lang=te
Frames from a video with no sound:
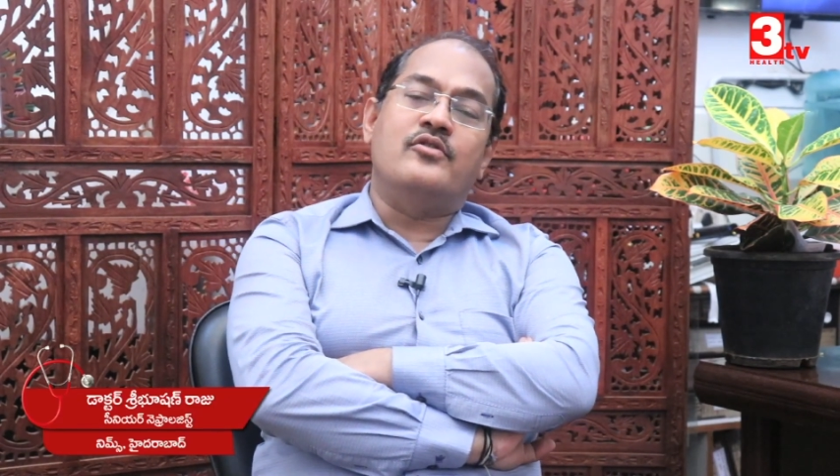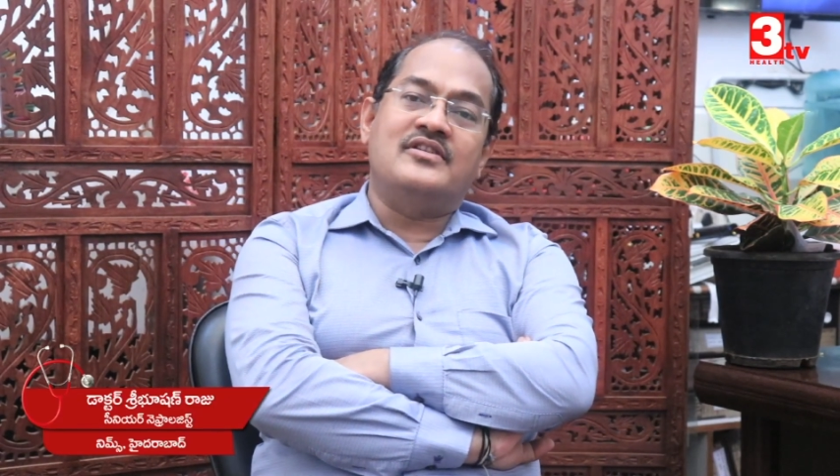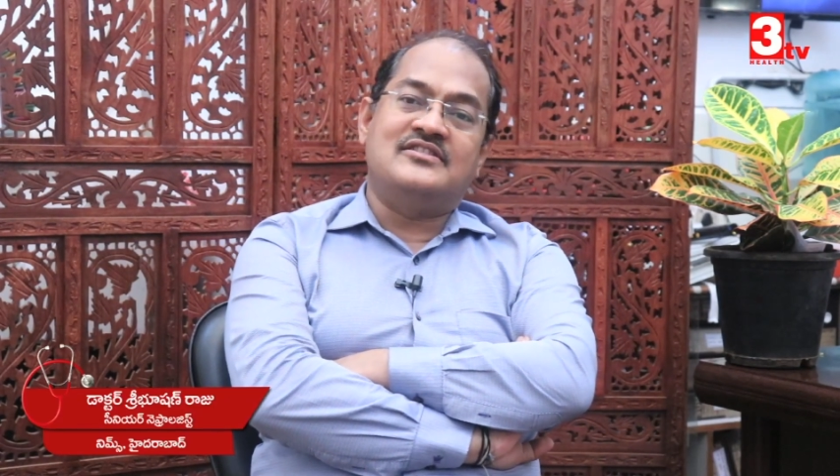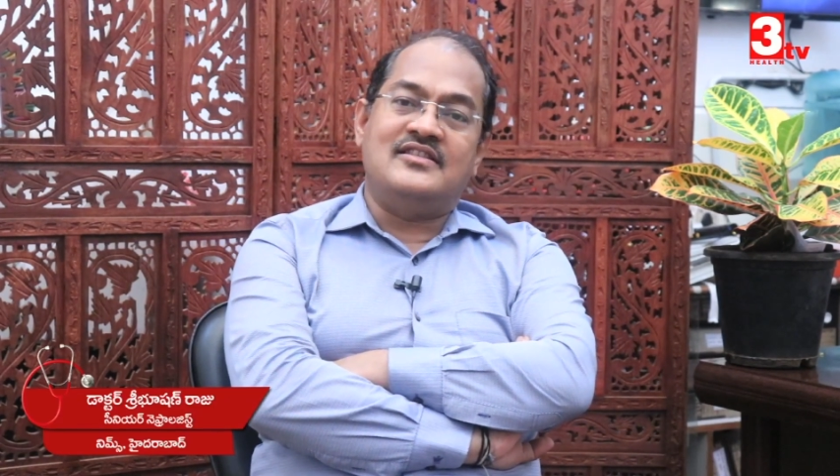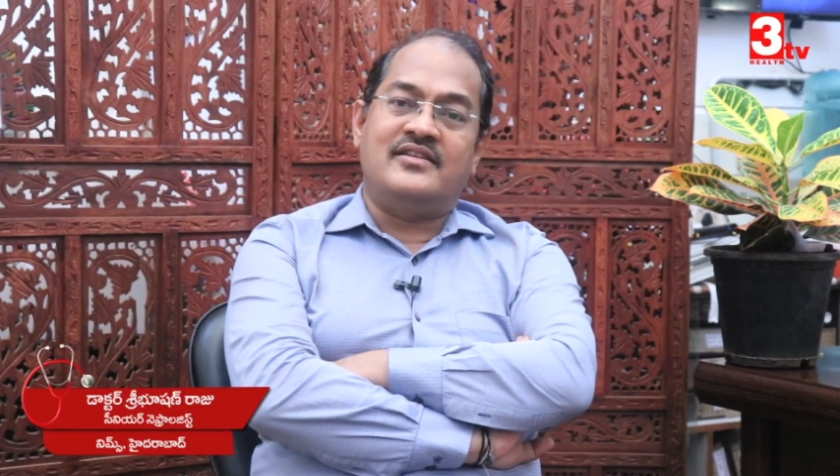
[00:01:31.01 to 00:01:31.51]

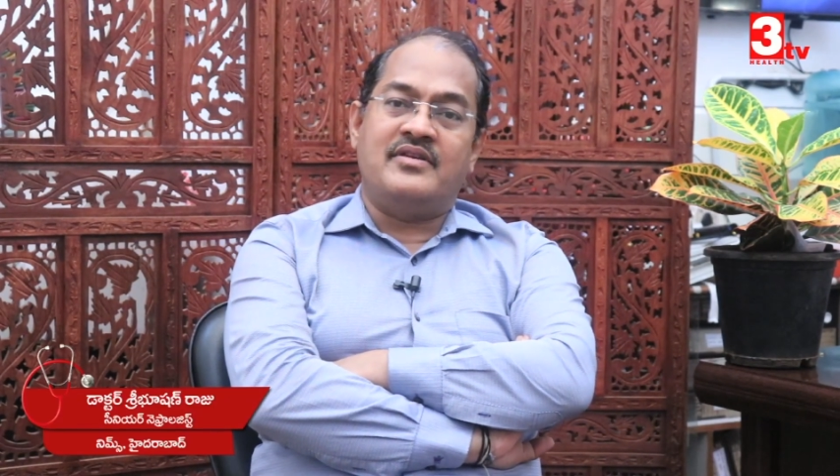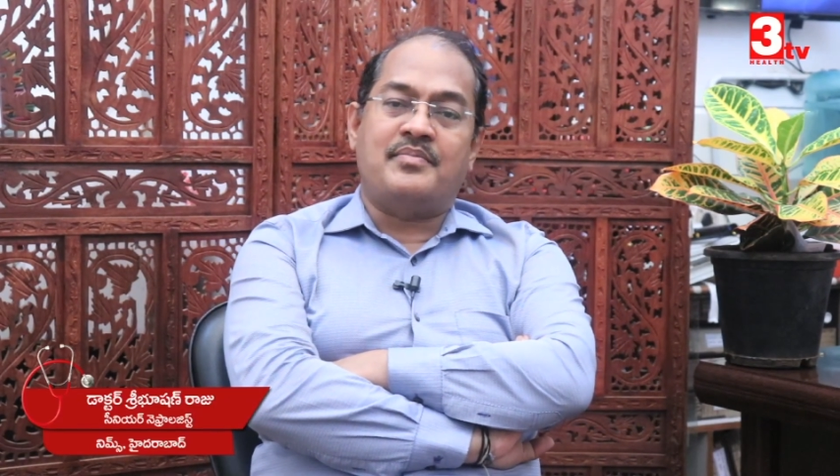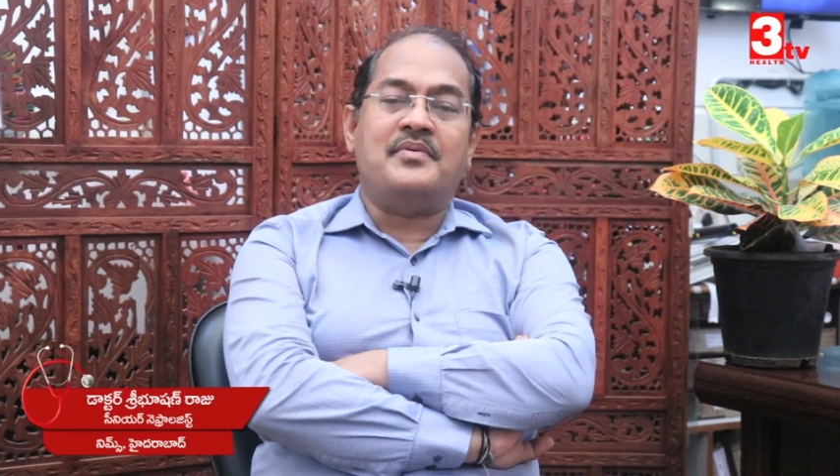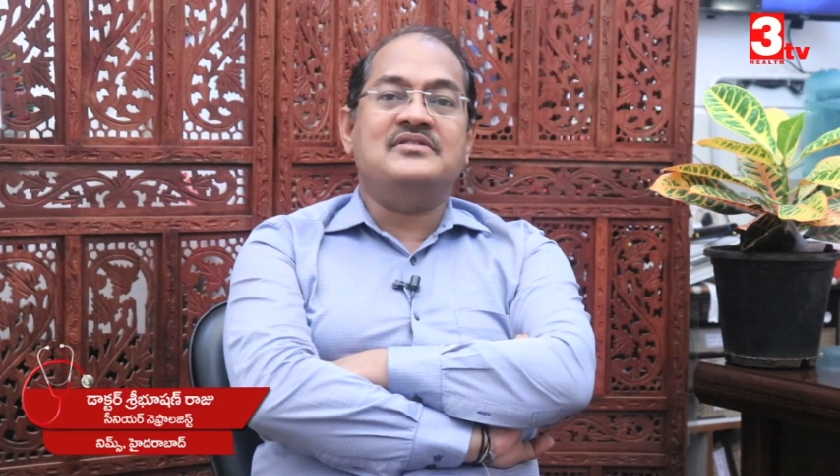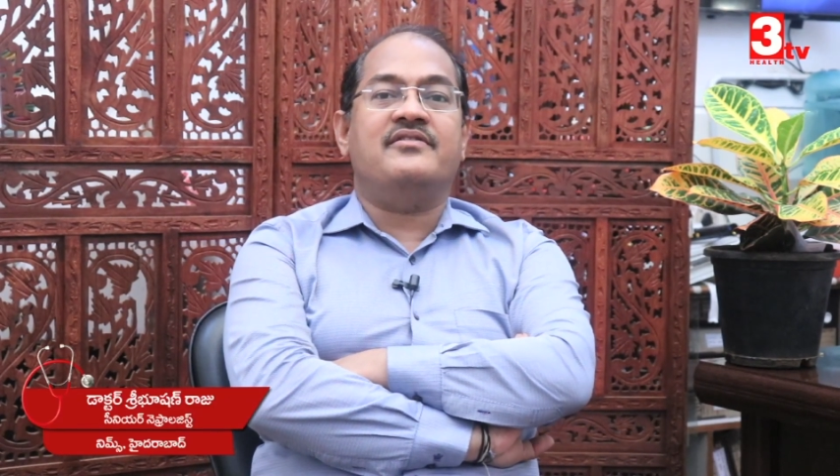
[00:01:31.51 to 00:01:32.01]
కోవకు చెందినవే
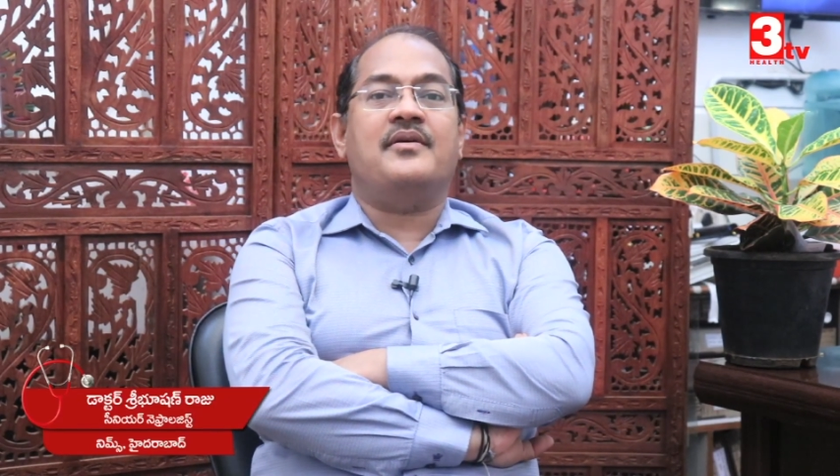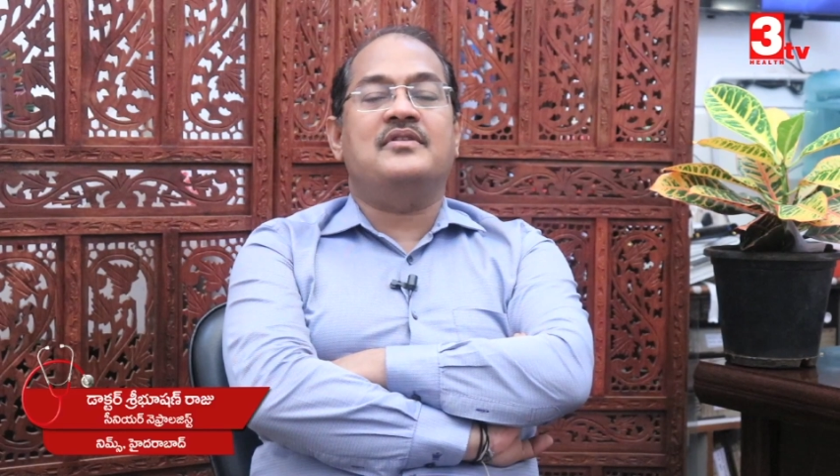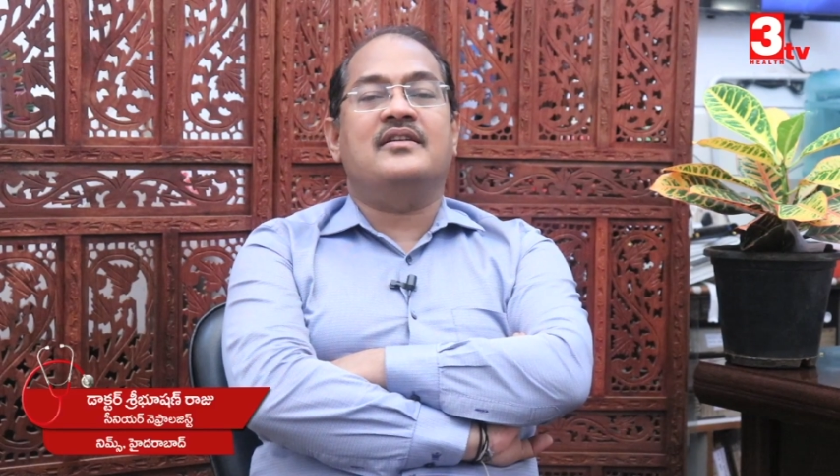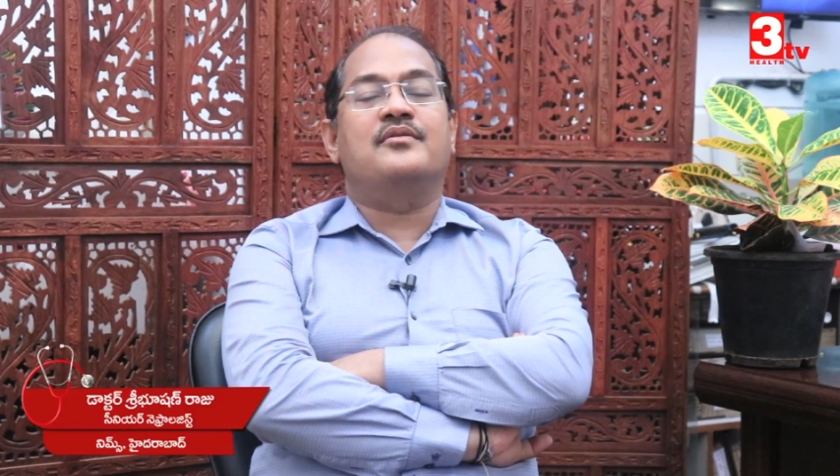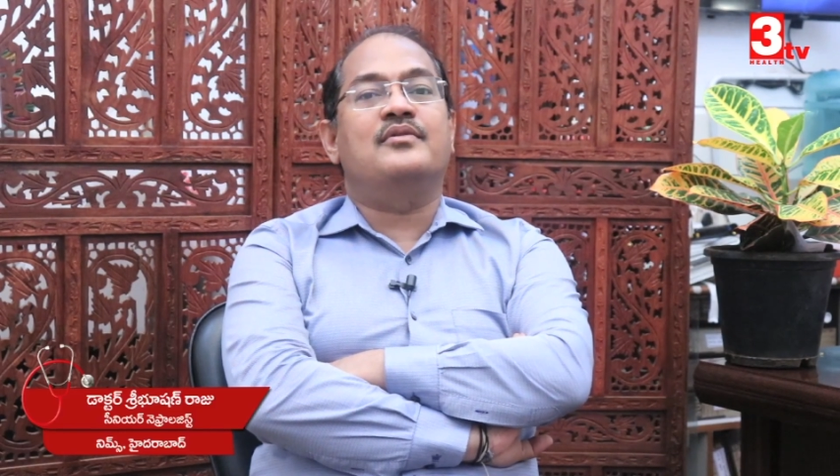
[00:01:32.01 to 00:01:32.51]

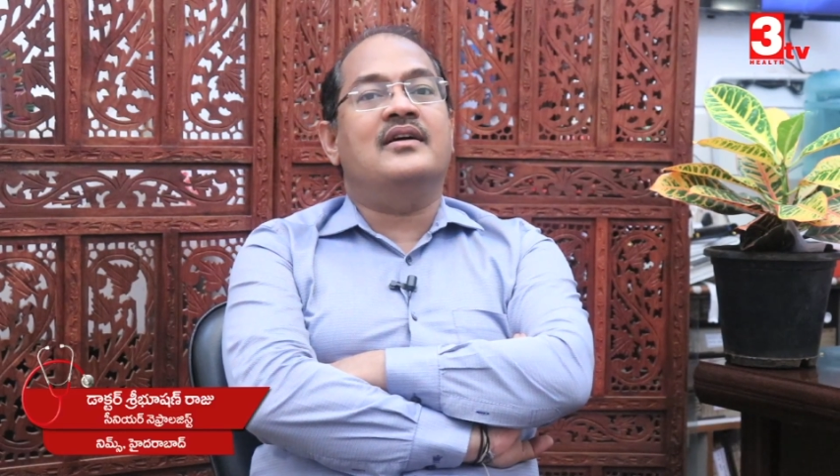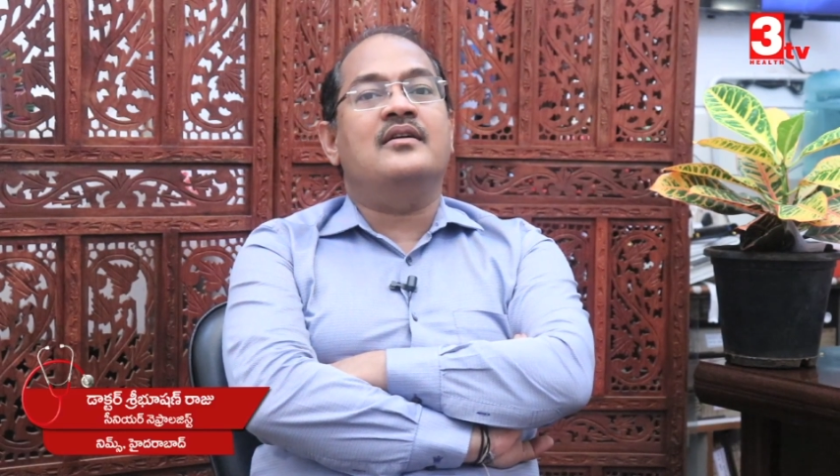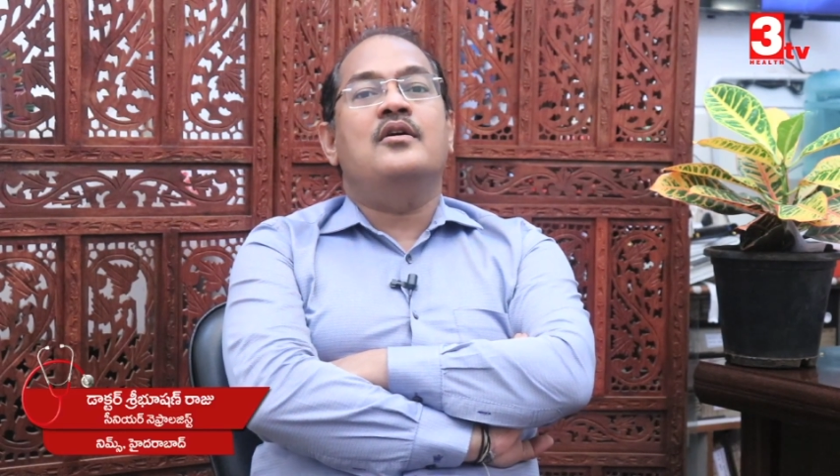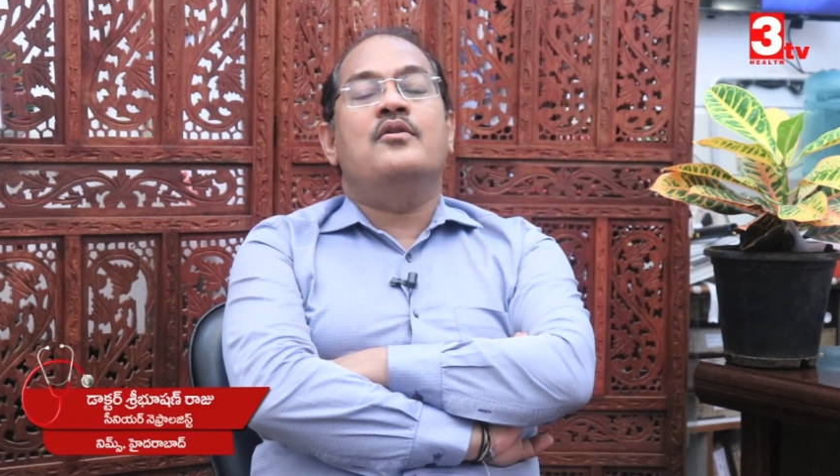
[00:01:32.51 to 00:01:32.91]
ప్రపంచవ్యాప్తంగా కూడా